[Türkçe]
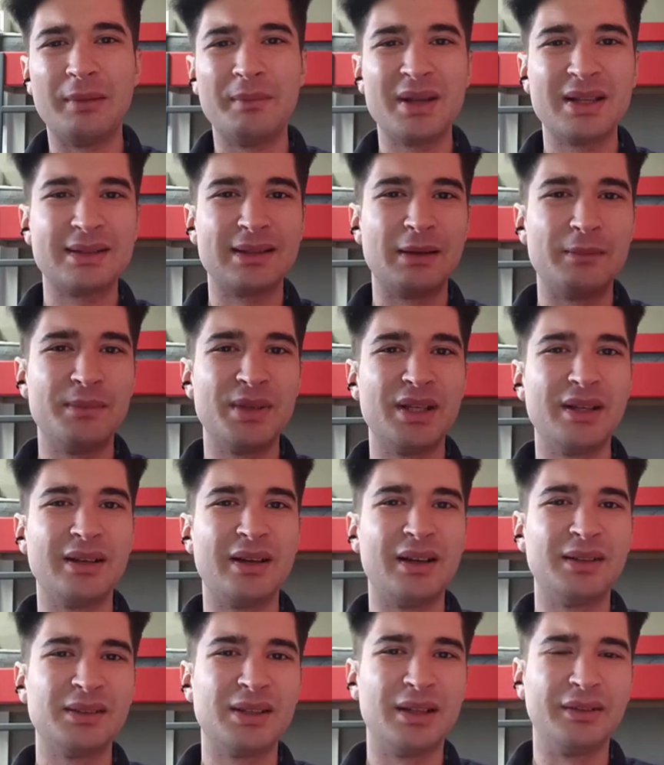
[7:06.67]
Mesela
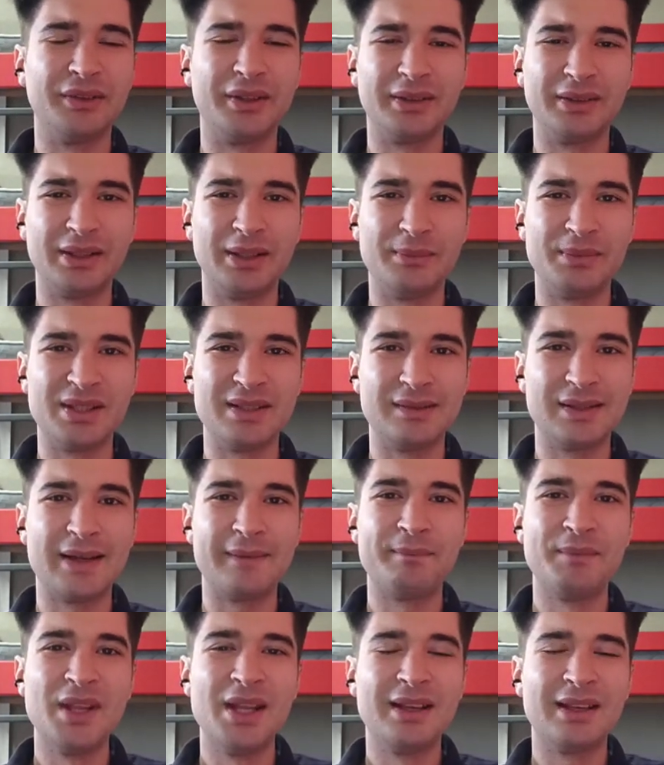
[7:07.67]
bir ana anlatayım
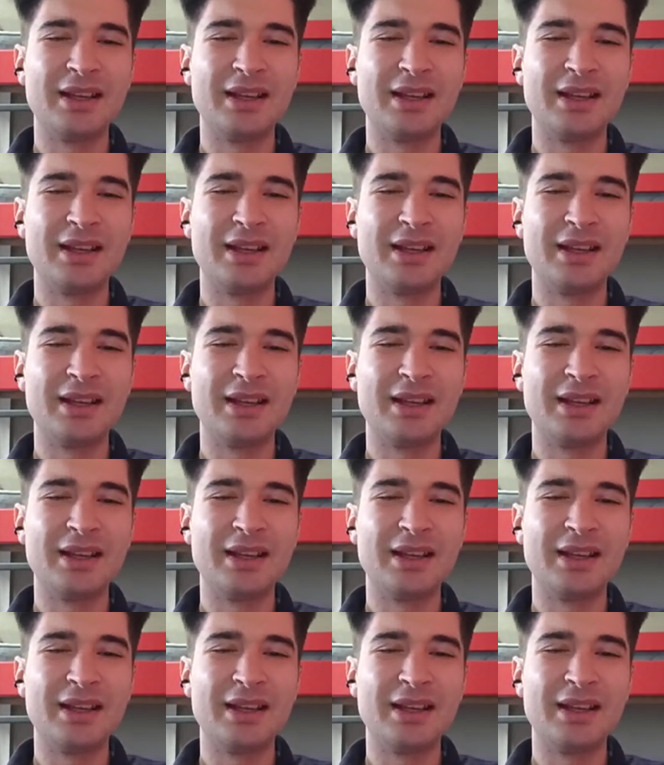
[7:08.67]
size.